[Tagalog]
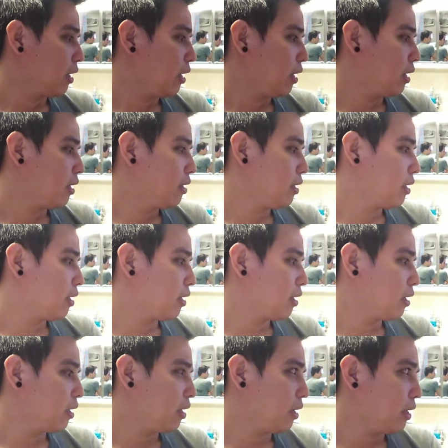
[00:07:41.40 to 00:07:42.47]
and
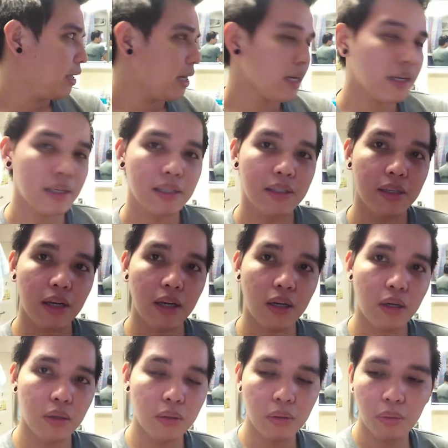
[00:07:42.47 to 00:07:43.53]
uh, yeah
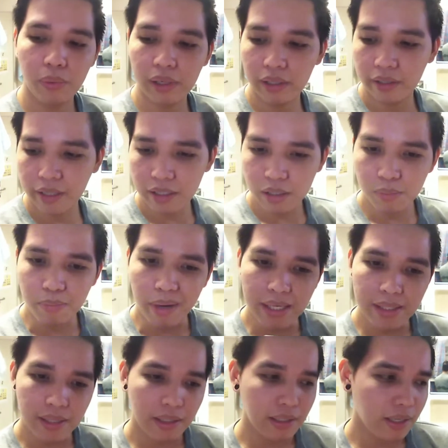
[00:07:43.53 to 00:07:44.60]
so well that's
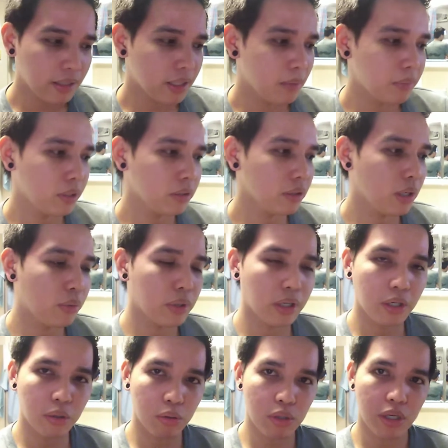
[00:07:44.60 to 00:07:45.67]
basically it about our
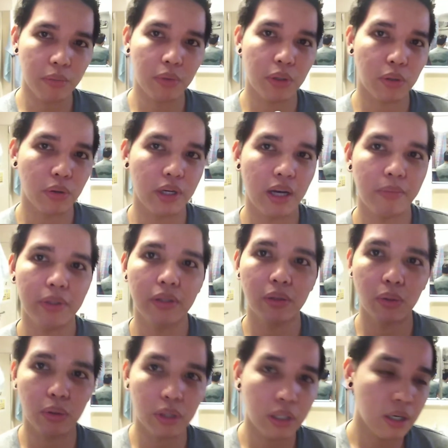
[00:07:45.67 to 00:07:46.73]
cruise ship crew
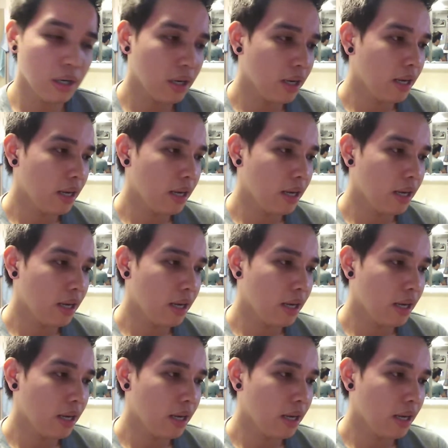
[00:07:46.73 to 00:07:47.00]
cabin tour